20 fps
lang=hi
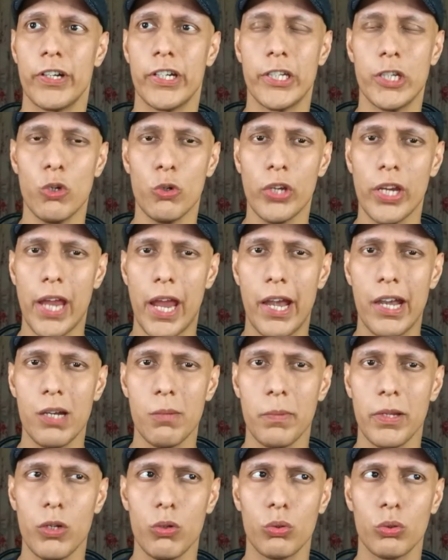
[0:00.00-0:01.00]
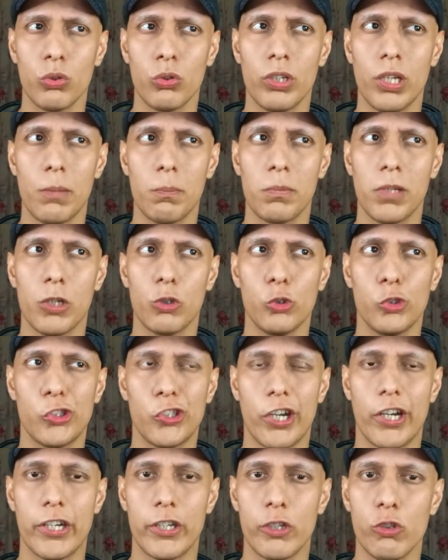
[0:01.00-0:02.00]
वीडियो के एंड में उन्होंने अपना
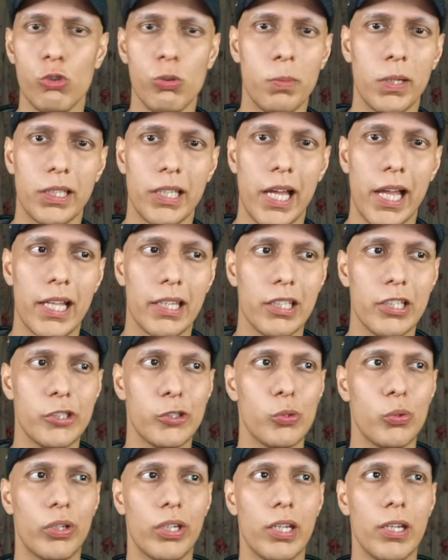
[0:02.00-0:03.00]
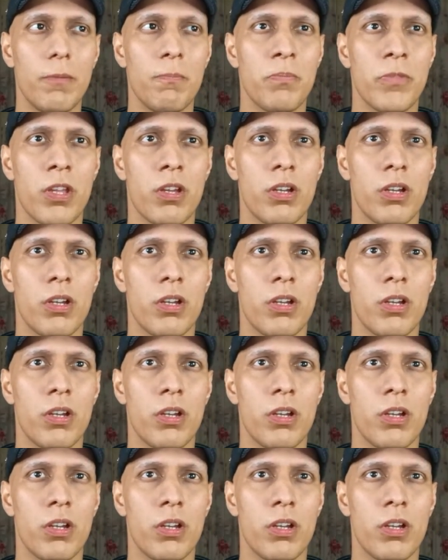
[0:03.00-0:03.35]
कुछ शेड्यूल बताया था जो कि